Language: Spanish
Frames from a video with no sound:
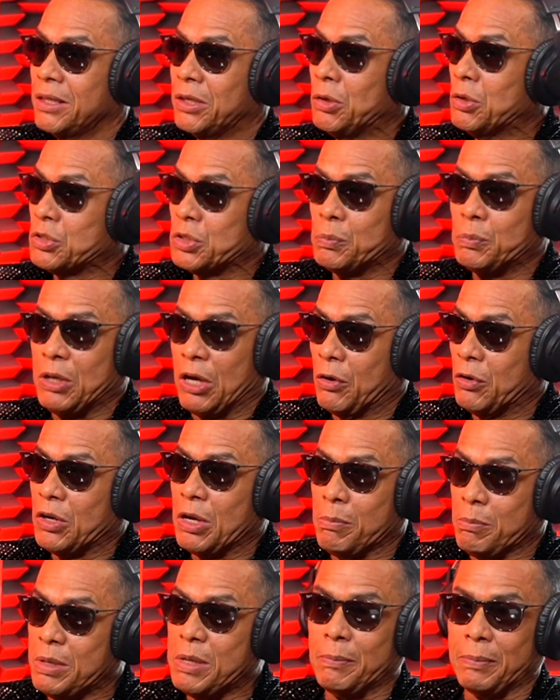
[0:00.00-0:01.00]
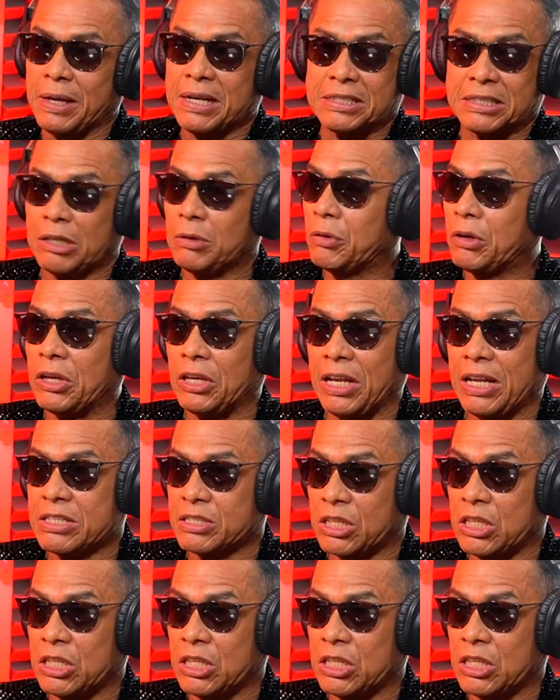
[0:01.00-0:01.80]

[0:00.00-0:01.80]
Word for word: Ellos inspiraron en mí para hacer lo que claro.